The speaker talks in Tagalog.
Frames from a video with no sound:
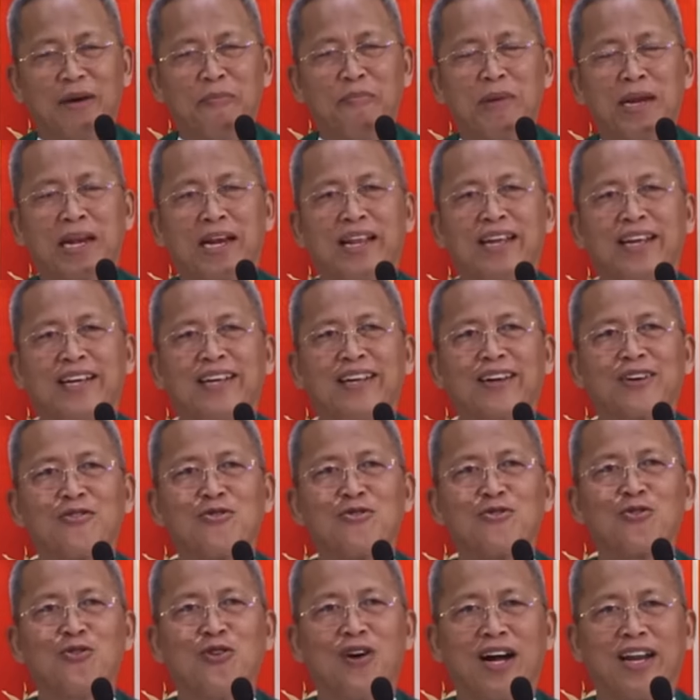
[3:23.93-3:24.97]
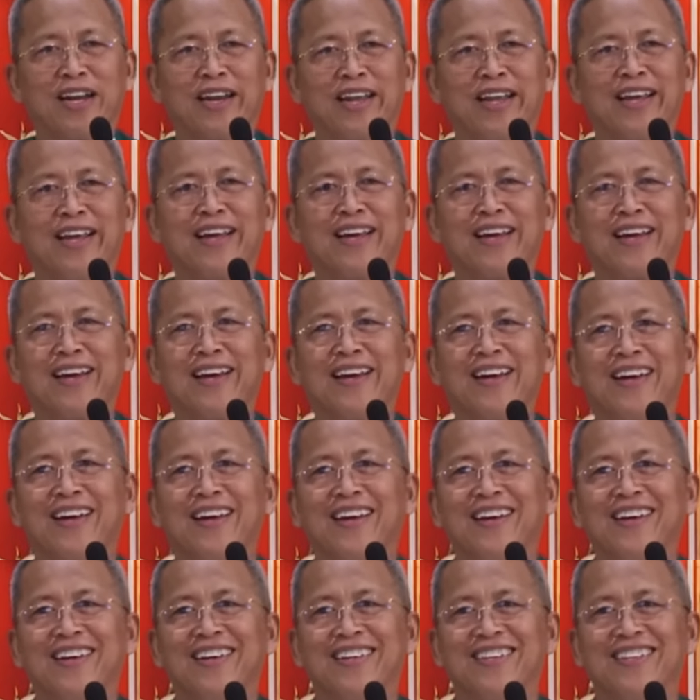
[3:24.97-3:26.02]
Namiligro ko ani.
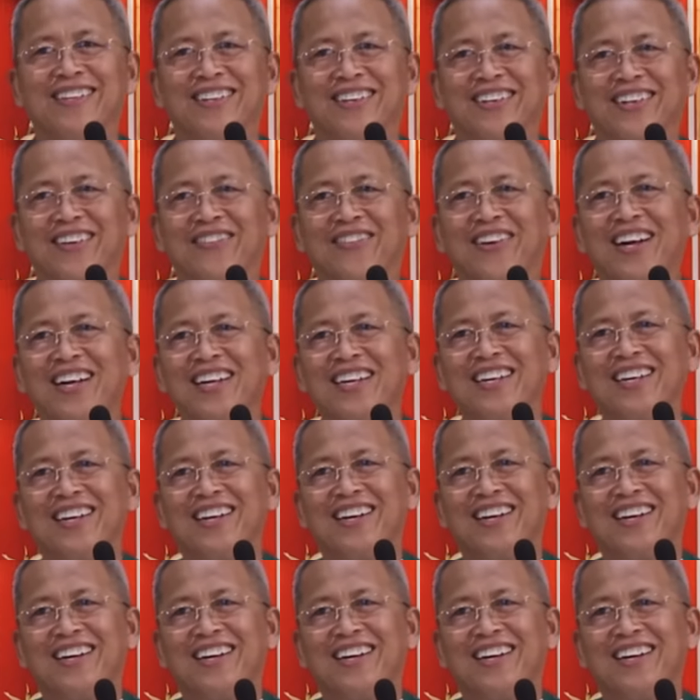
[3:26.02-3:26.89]
O, di ba?